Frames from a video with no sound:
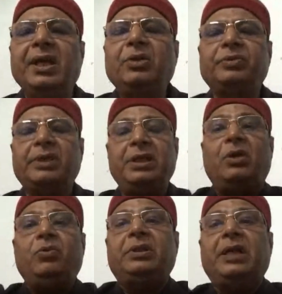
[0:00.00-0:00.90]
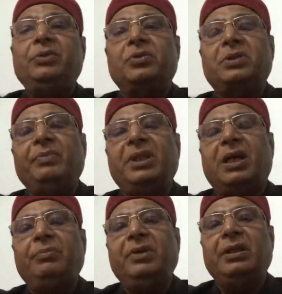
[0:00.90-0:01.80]
एक तो तरीका होता है जो
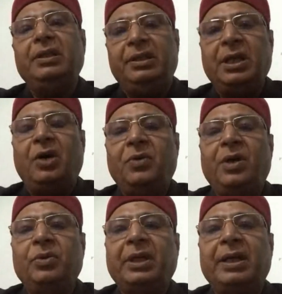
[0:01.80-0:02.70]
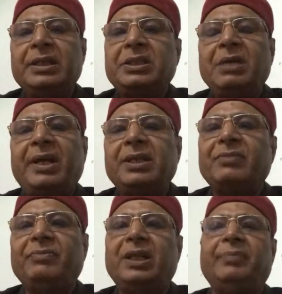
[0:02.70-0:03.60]
संविधान में दिया हुआ होता है जैसे हमारे
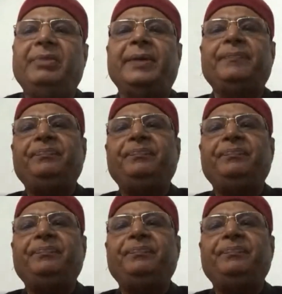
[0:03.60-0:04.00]
संविधान में है